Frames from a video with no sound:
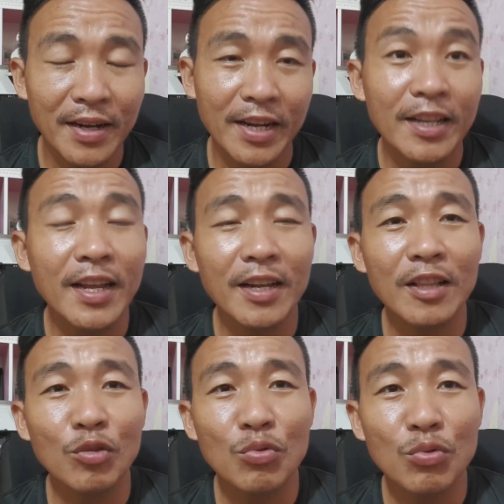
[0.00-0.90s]
Nah, ini yang
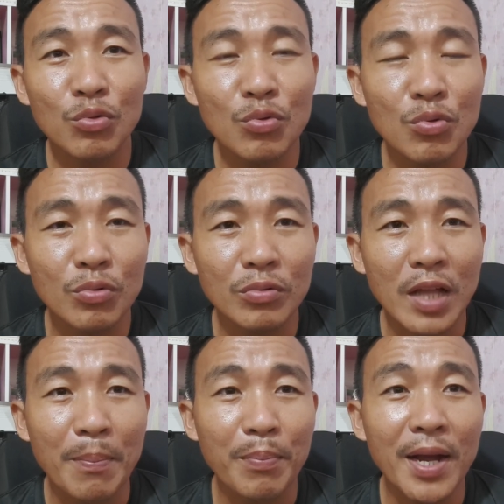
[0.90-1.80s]
kita tunggu-tunggu.
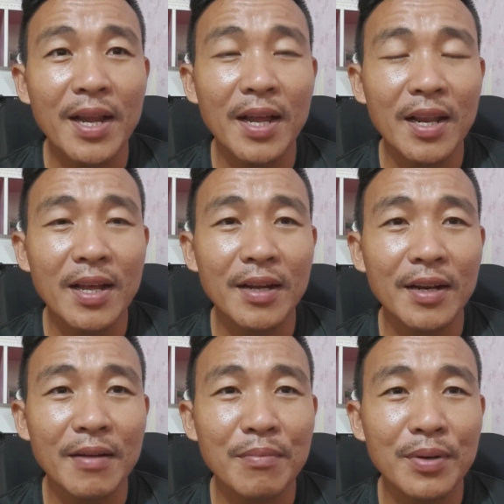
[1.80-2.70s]
Tak payahlah
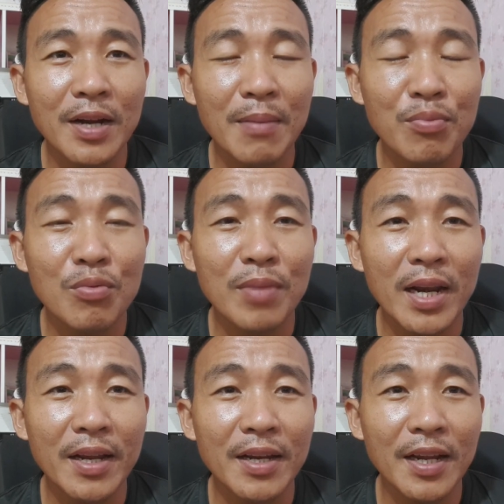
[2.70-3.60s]
nak bergabung
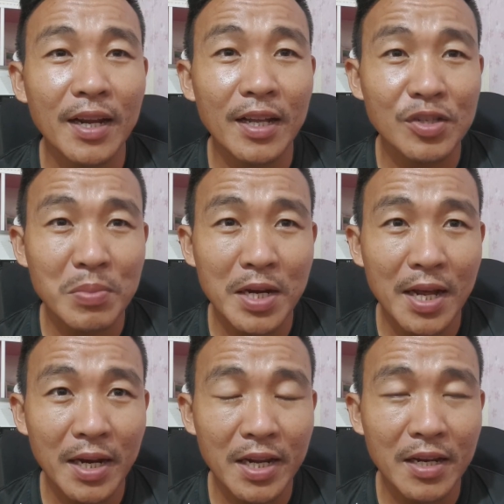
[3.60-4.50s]
balik dengan Azmin
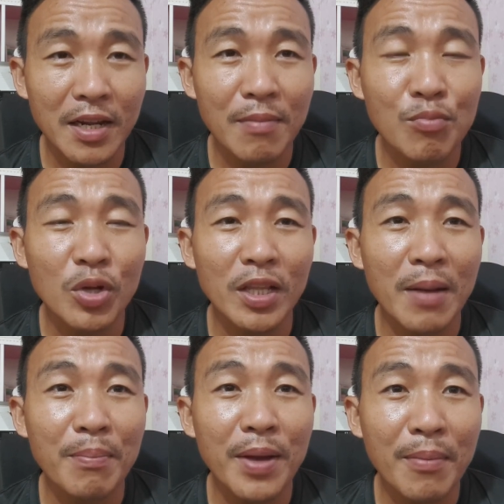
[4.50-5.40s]
Ali. Nak buat
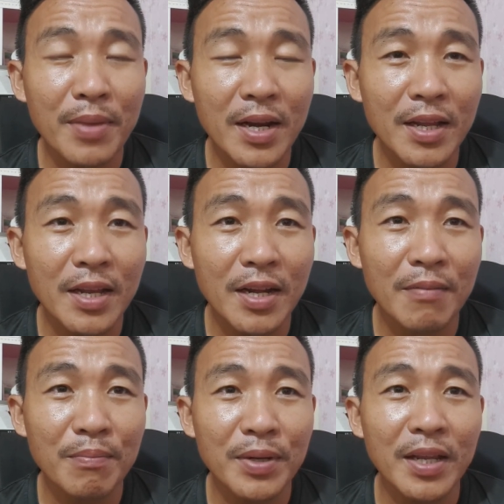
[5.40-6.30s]
ambil-ambil lagi
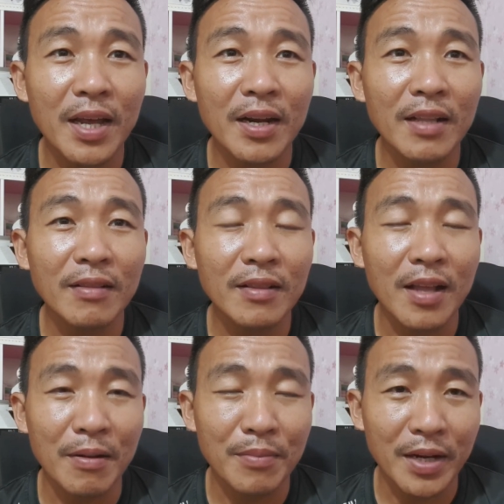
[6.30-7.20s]
kan pengkhianat.
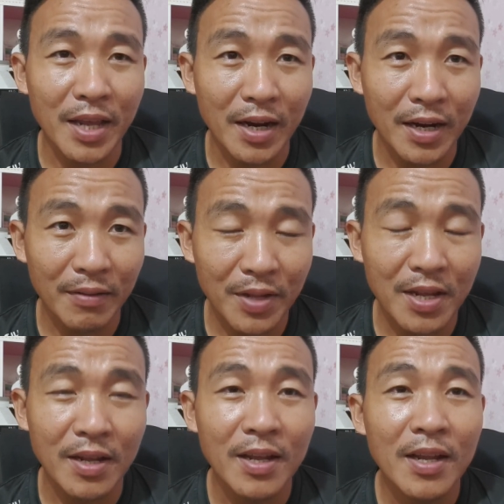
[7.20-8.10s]
Dah
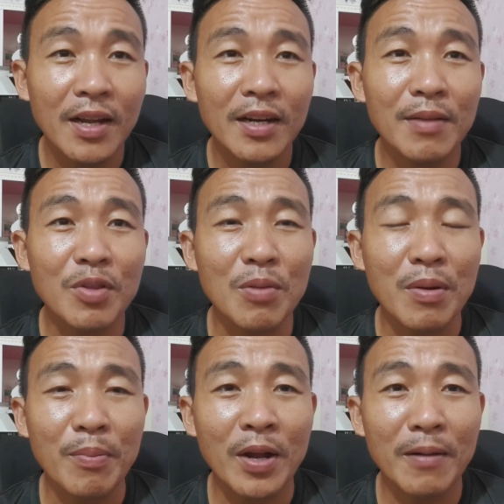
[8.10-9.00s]
mengkhianati dan
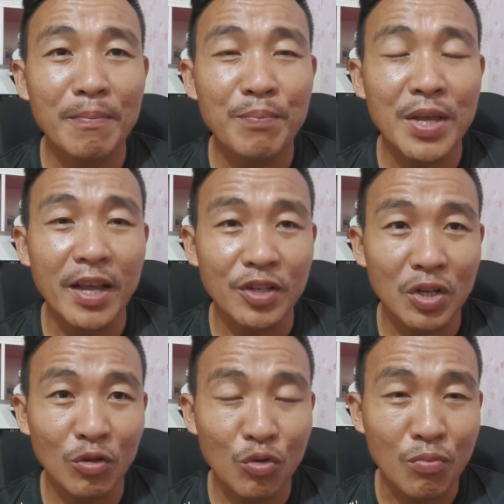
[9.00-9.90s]
menyebabkan
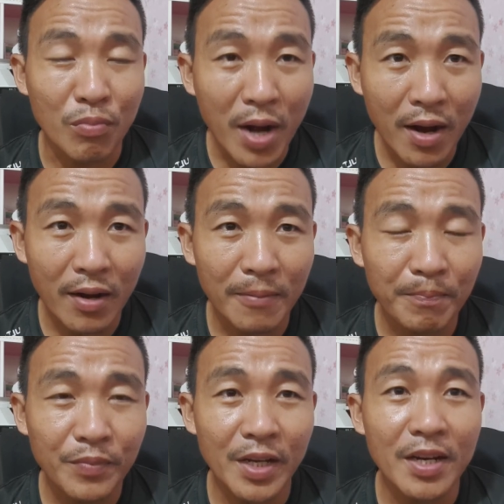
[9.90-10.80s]
pH tumbang.
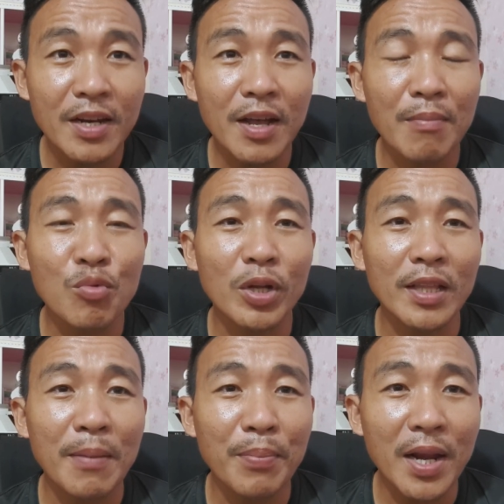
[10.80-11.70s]
Jadi tidak buat
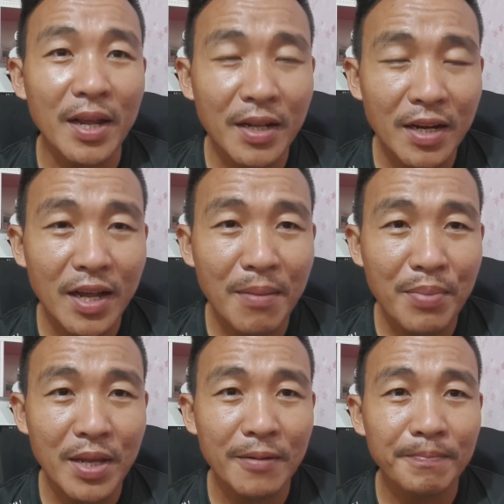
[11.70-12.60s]
apa lagi nak
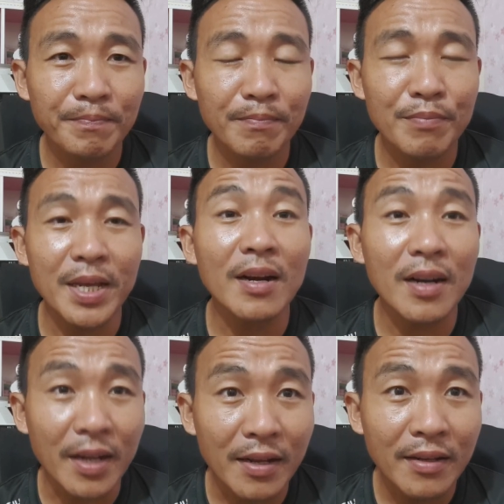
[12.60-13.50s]
ambil?
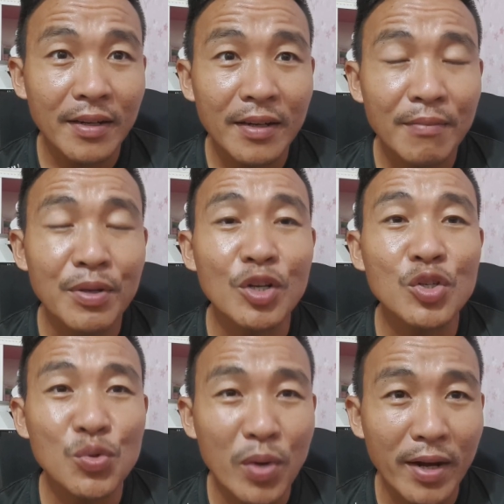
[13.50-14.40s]
Biarlah
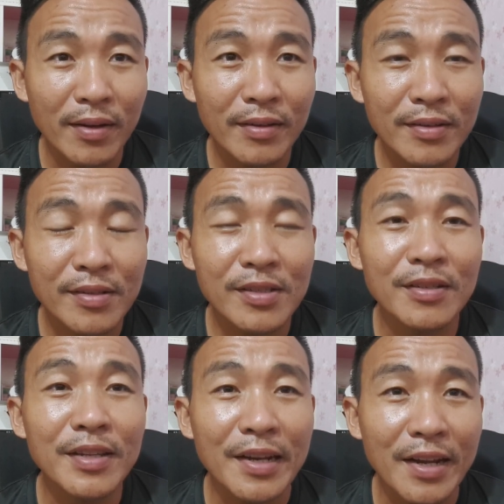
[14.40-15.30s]
berjuang
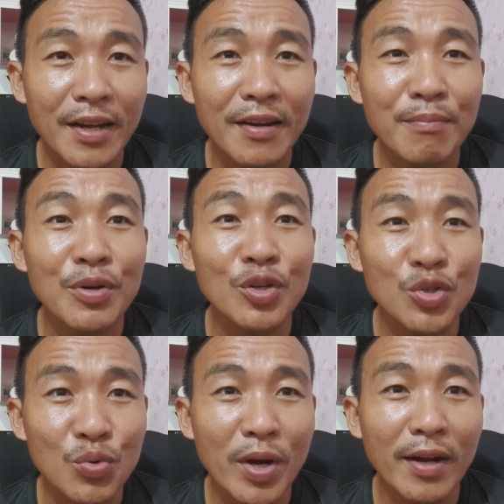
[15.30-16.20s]
sendirian,
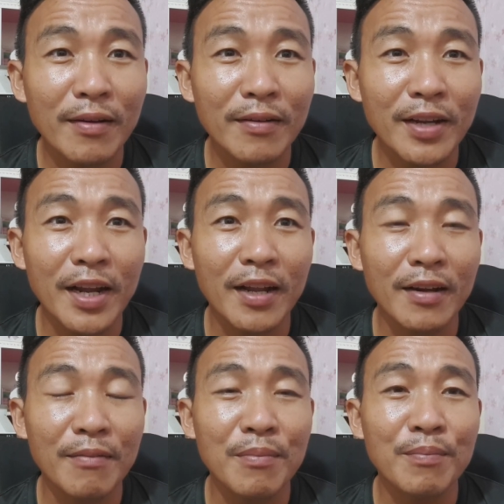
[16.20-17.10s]
berjuang
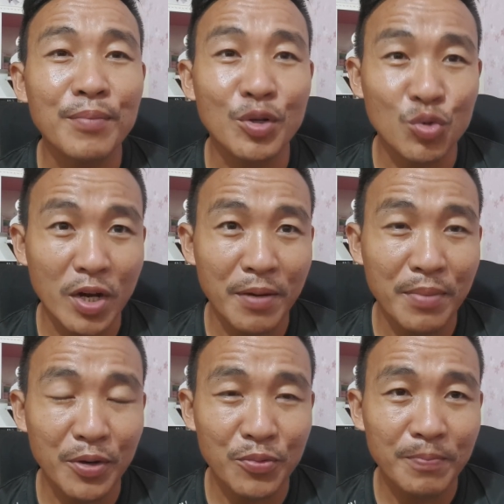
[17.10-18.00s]
dengan perjuangan
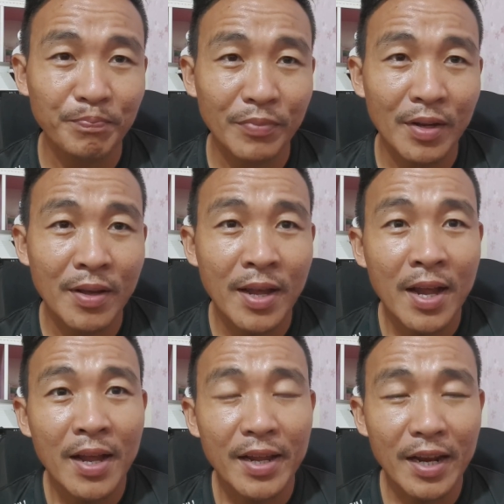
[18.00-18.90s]
baru.
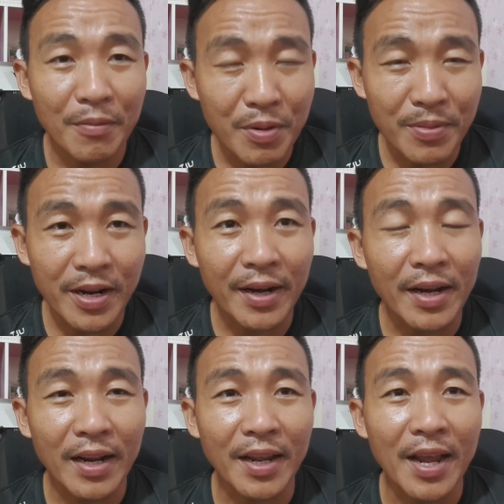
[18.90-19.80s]
Yang lebih
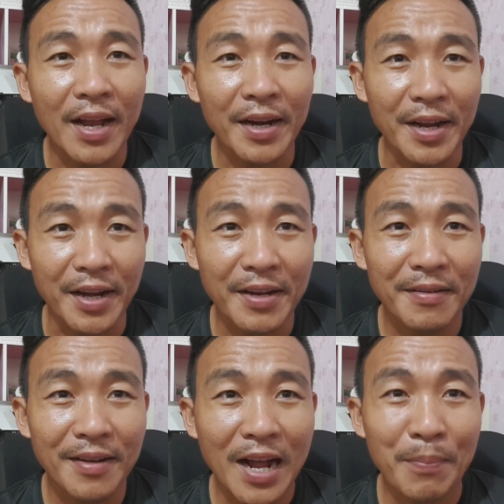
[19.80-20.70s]
menarik lagi hari ini,
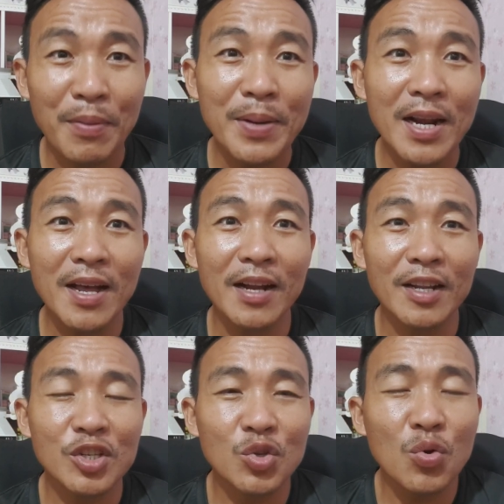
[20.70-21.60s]
apabila
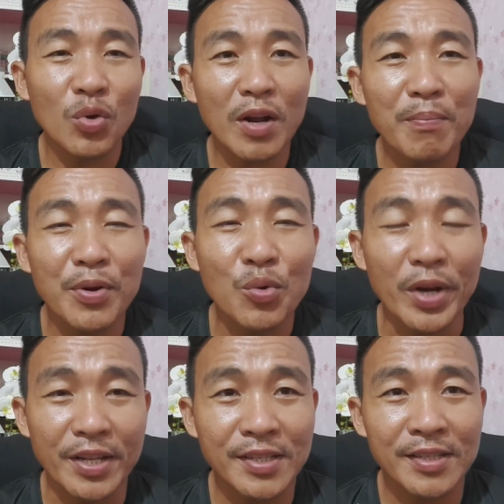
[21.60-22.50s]
ada seorang
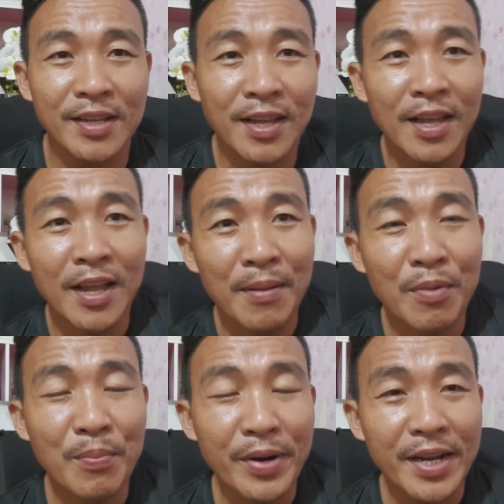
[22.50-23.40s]
penulis
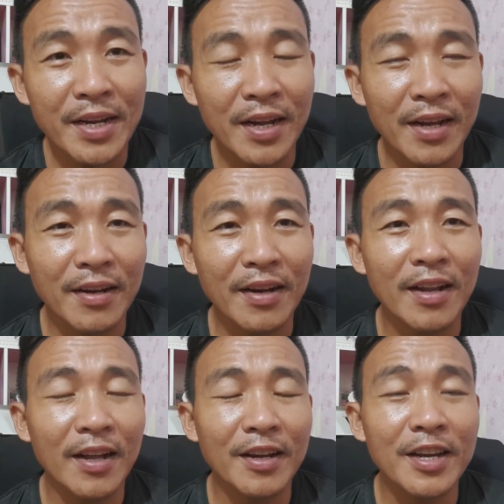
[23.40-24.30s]
memberikan
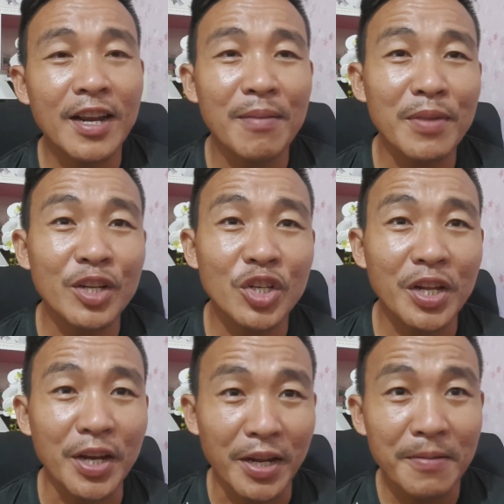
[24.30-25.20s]
uh, di dalam Malaysia
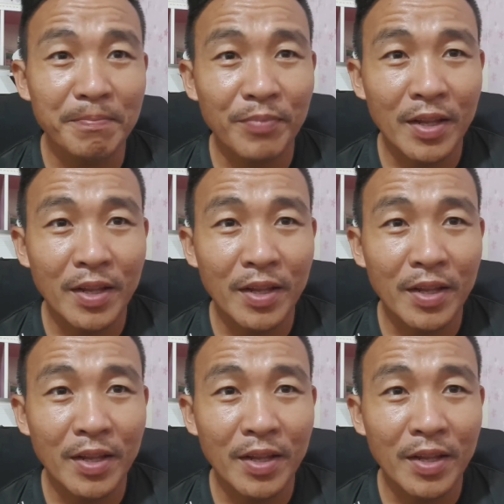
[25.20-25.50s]
kini